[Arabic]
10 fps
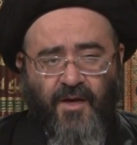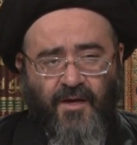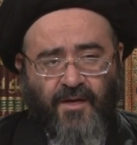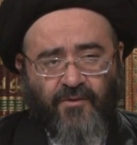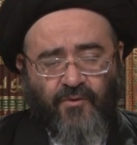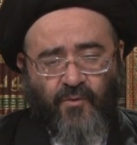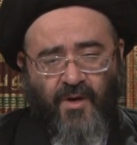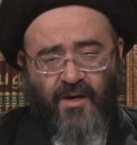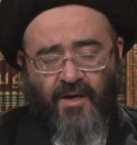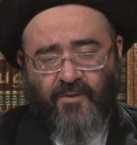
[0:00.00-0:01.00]
الذي
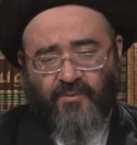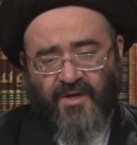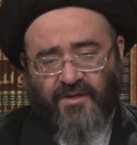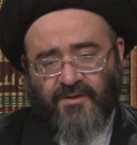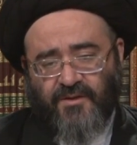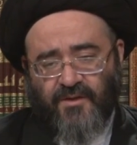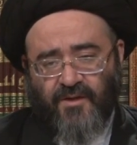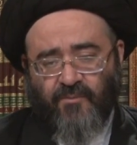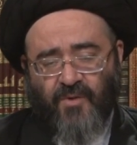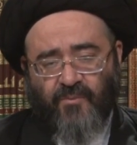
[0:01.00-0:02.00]
هو الآن
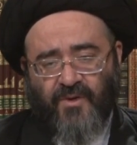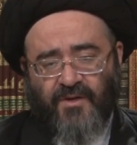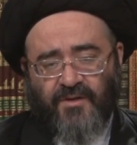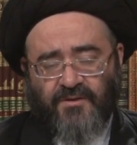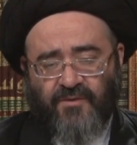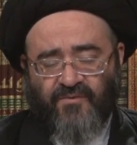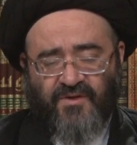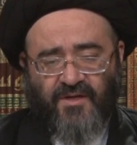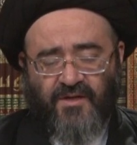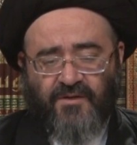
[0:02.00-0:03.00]
بأيدينا ما بين
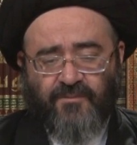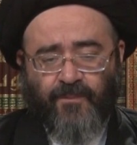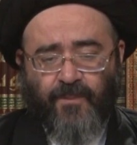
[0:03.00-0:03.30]
الدفتين